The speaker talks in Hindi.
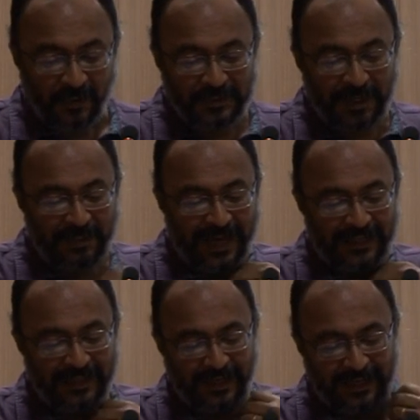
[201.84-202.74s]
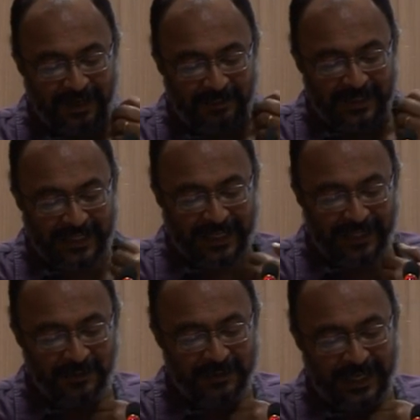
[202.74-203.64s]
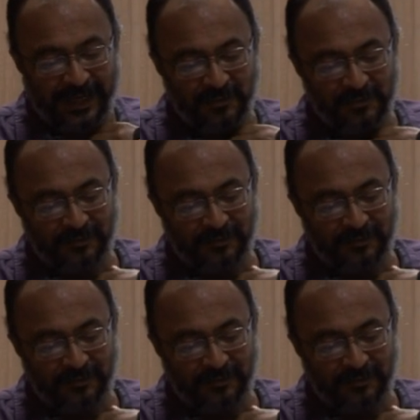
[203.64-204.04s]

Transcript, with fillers: उसके बाद अगर अपन देखें तो ये